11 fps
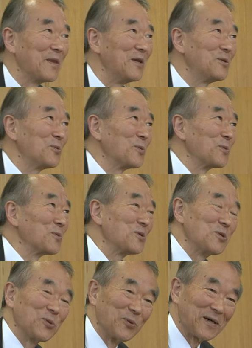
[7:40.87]
通夜は
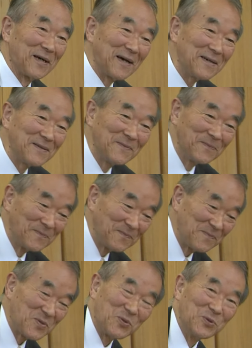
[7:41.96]
今日午後7
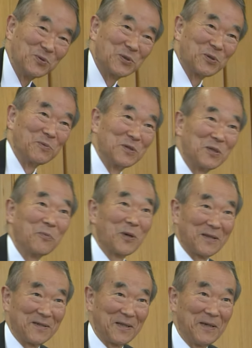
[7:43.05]
時から、
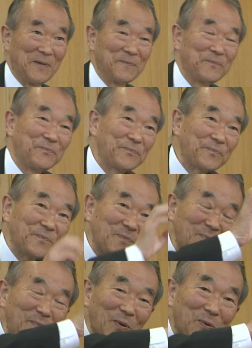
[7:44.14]
告別式は
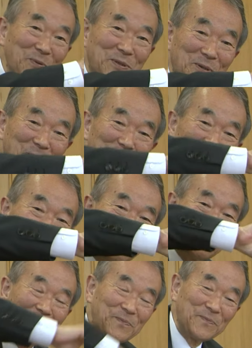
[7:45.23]
明日午前
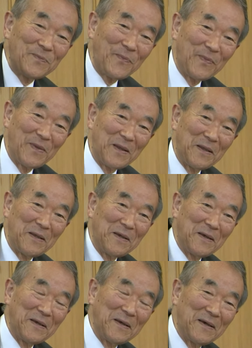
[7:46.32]
10時半から
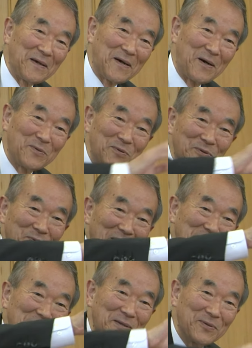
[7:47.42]
いずれも
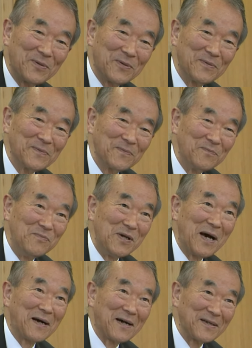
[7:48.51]
彦根シティホール
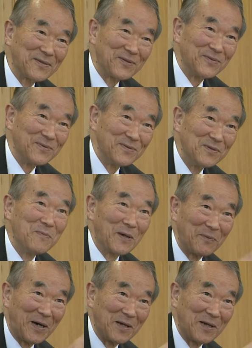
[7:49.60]
で営まれます。